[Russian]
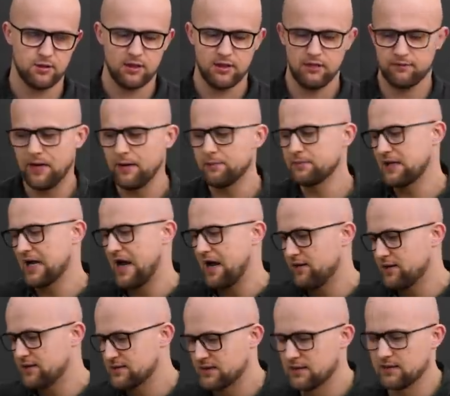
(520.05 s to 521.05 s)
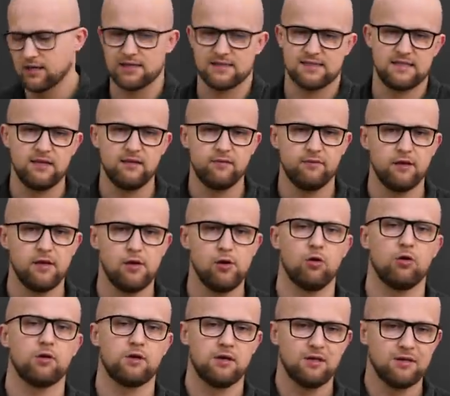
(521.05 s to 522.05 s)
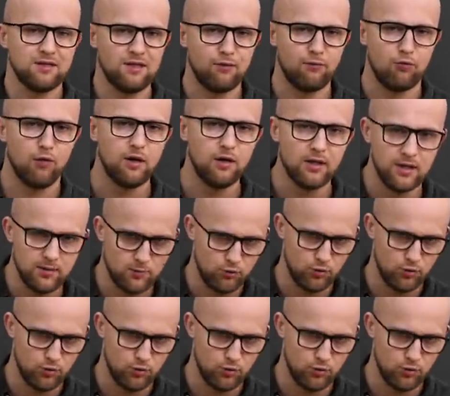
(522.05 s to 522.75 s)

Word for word: и вам нравятся красивые, легкие, довольные